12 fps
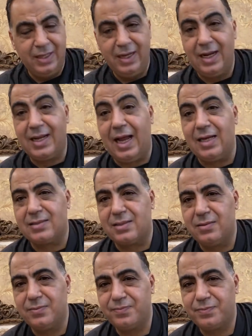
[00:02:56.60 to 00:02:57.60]
الجلسه
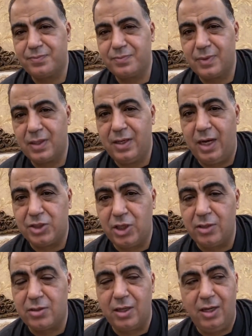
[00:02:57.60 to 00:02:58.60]
ان عشان
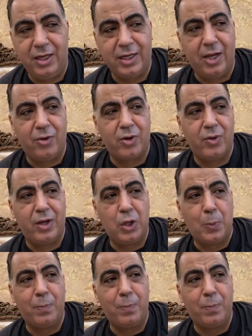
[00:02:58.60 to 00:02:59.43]
الحكايه والروايه